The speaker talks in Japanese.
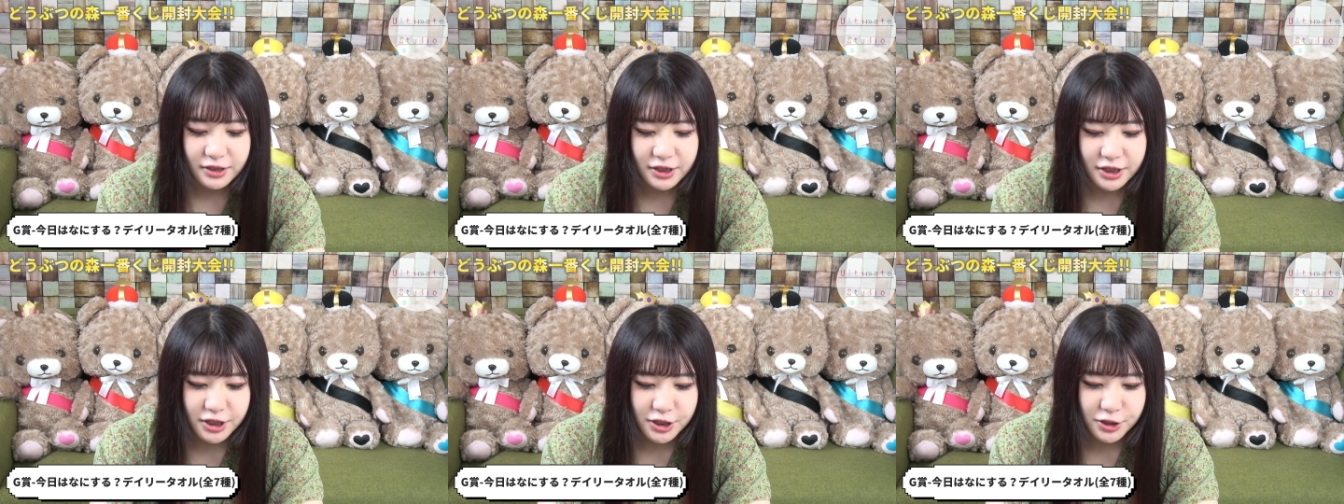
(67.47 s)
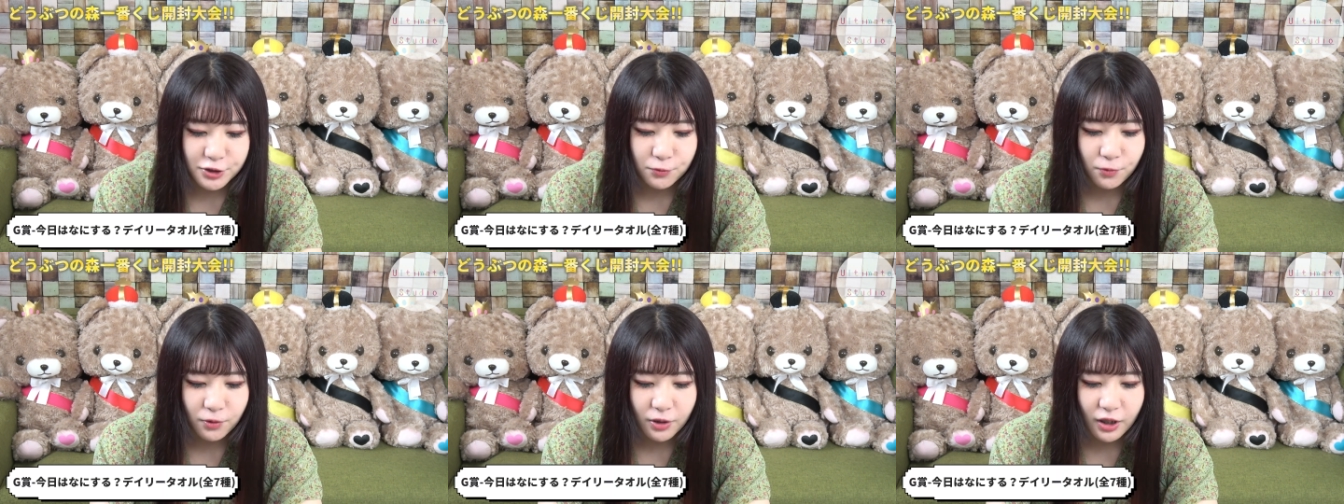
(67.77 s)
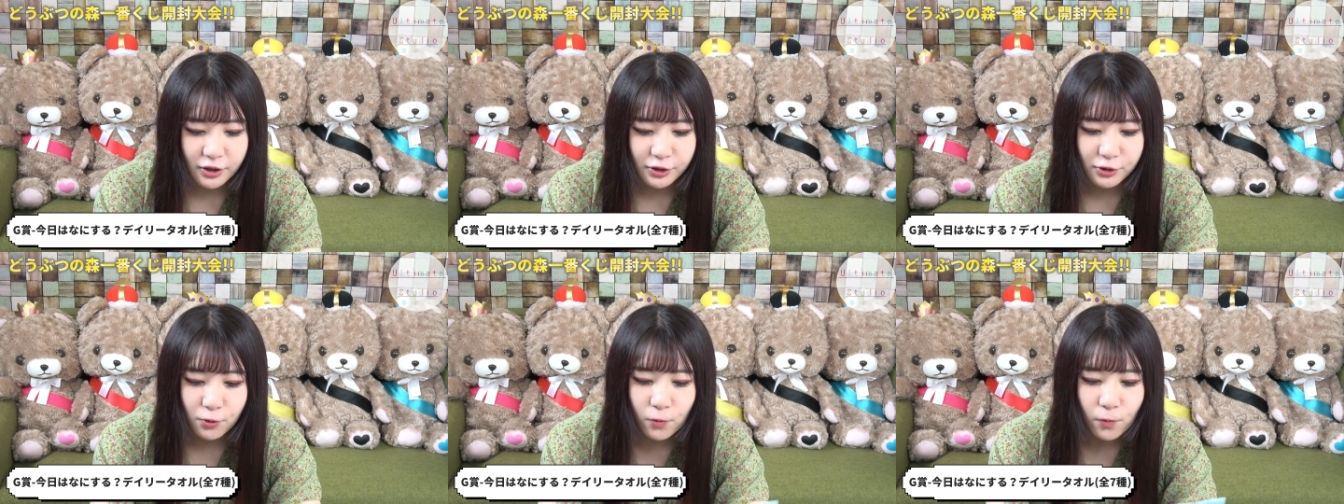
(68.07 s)
G 賞
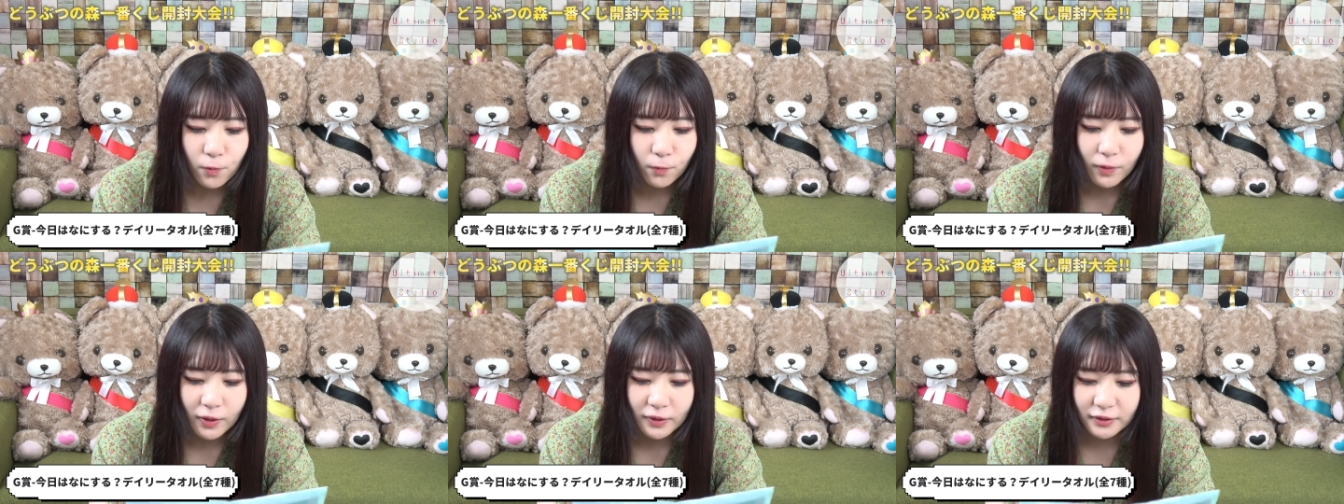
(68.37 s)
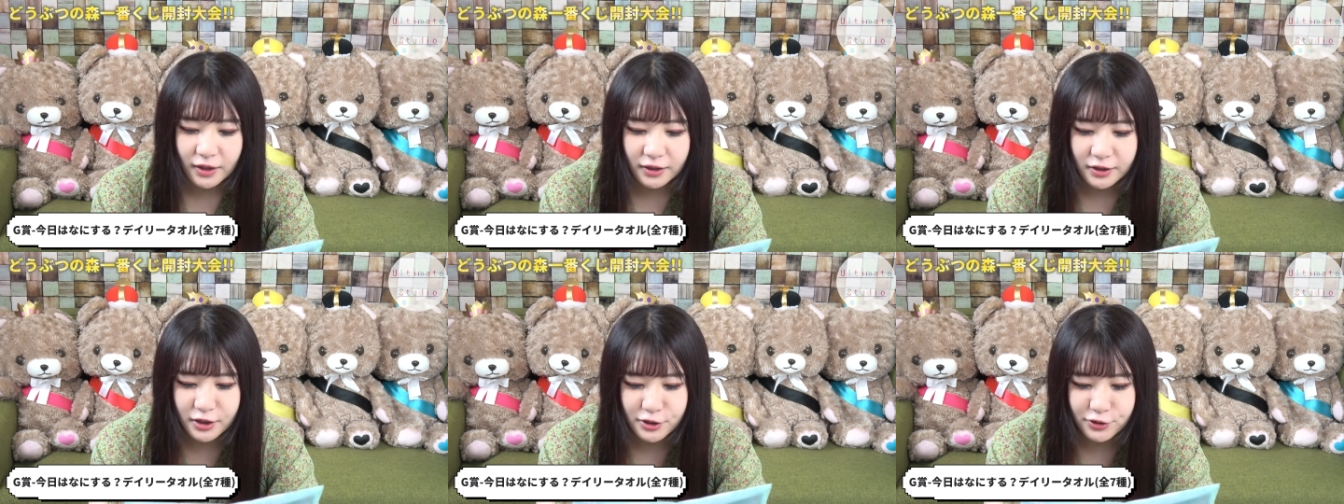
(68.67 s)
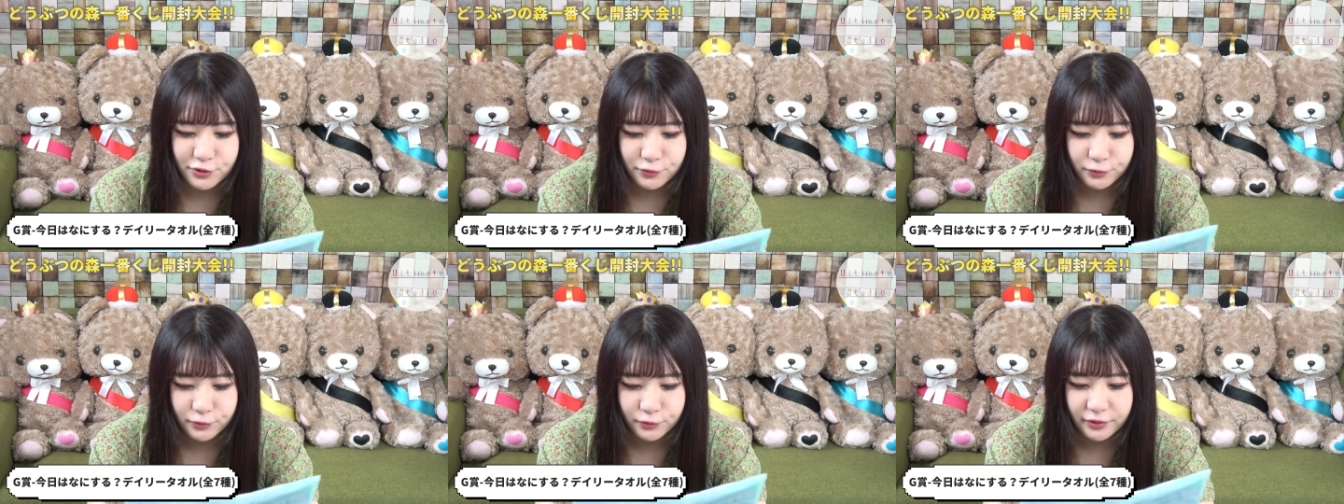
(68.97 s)
が今日は何
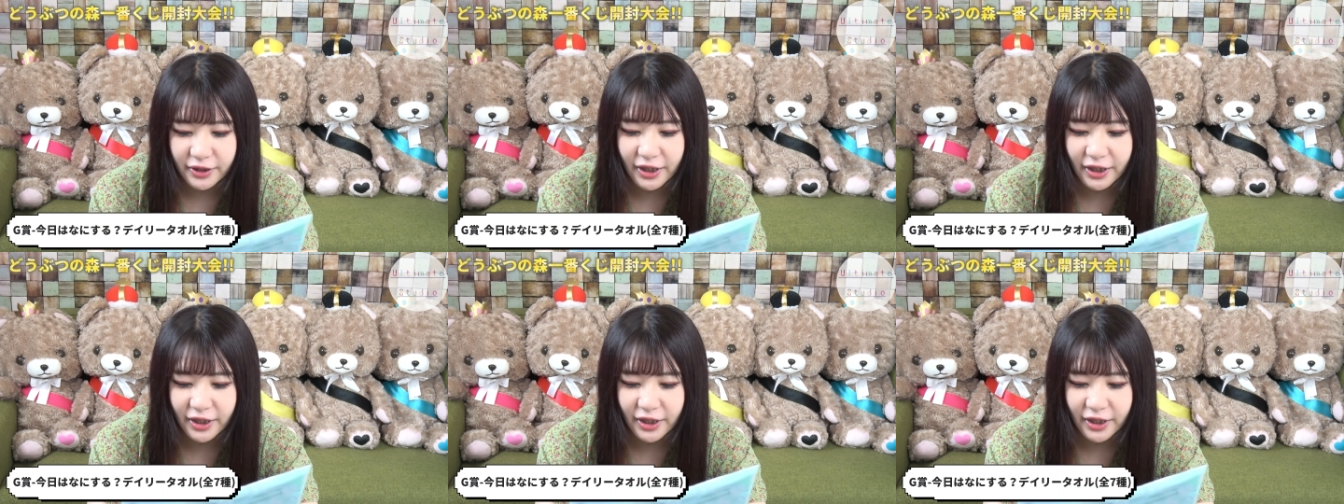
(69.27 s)
する